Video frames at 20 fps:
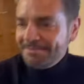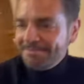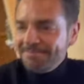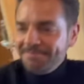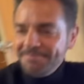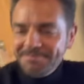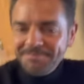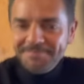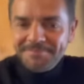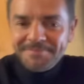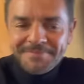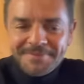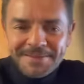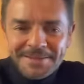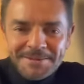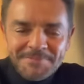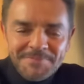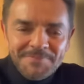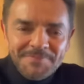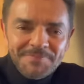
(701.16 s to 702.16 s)
¿Qué pide
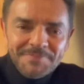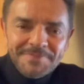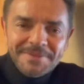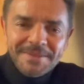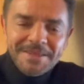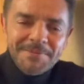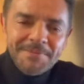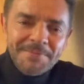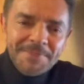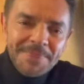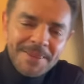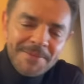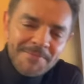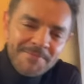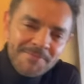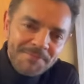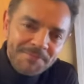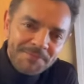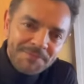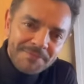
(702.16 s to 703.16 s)
un divo como
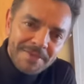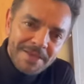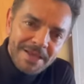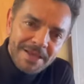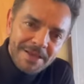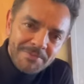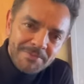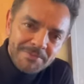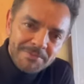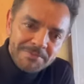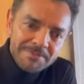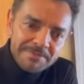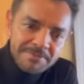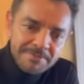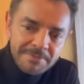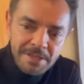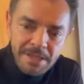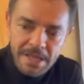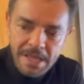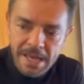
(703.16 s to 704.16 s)
tú en su camerino?
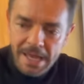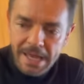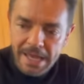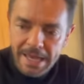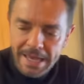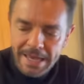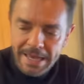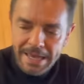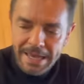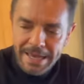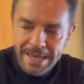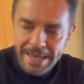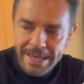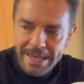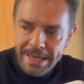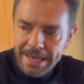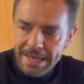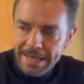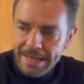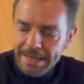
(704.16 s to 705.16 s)
¿Qué es lo más exótico?
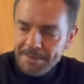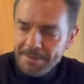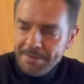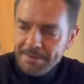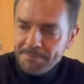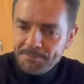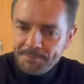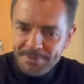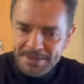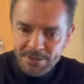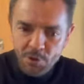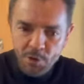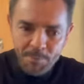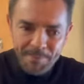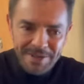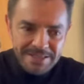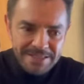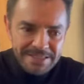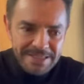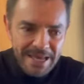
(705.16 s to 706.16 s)
Eh, pido
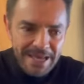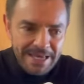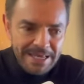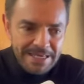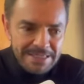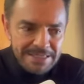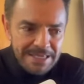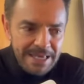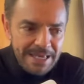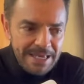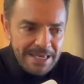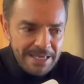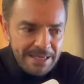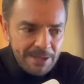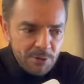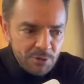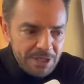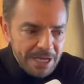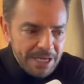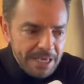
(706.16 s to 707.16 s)
mensajes de,
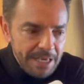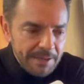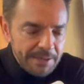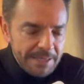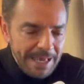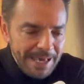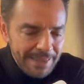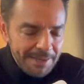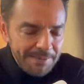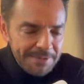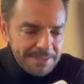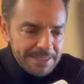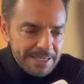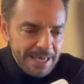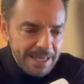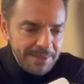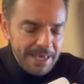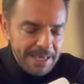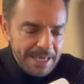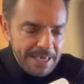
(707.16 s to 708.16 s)
o sea, que cada vez,
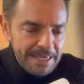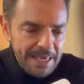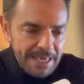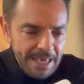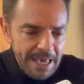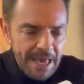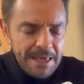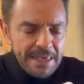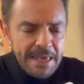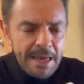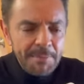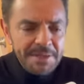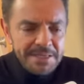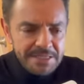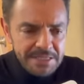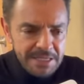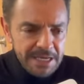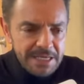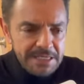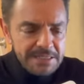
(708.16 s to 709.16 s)
cada día que llegue haya
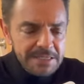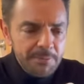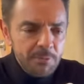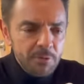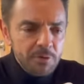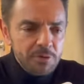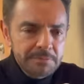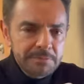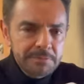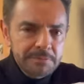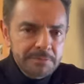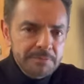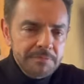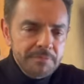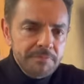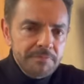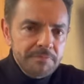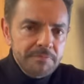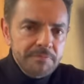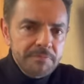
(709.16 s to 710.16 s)
mensajes de amor. ¿Cómo
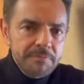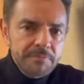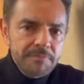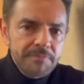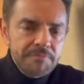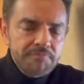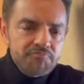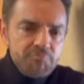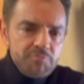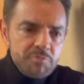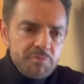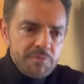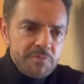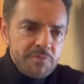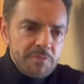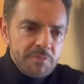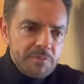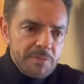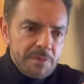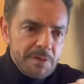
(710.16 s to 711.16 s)
cuando nos puedes compartir
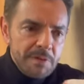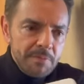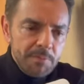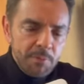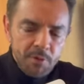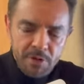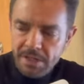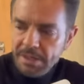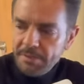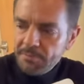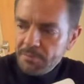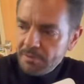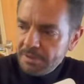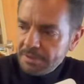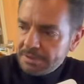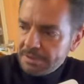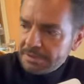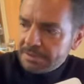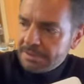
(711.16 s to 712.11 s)
alguno? Por ejemplo, ese que